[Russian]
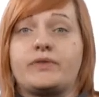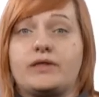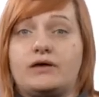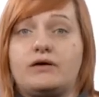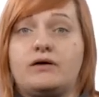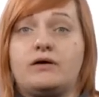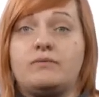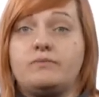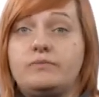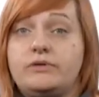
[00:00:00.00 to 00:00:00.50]

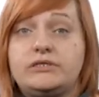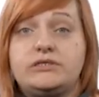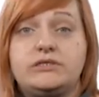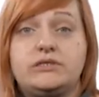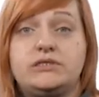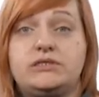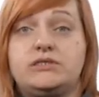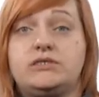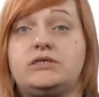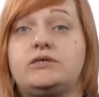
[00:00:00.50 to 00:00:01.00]
а,
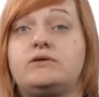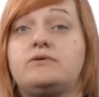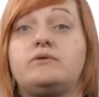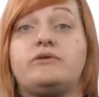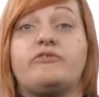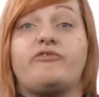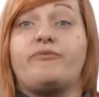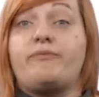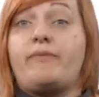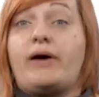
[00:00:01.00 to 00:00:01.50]
бизнесе,
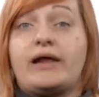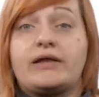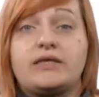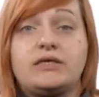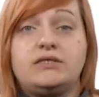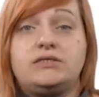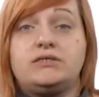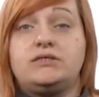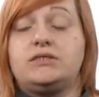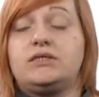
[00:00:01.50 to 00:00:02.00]
в
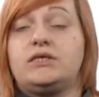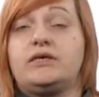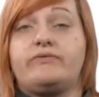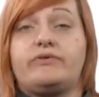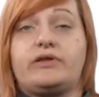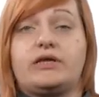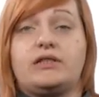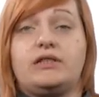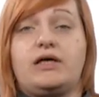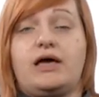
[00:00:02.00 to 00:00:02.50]
маркетинге, в
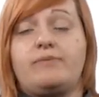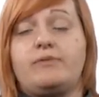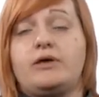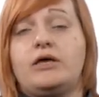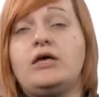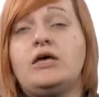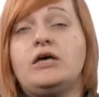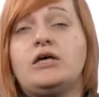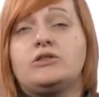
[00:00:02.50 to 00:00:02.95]
рекламе.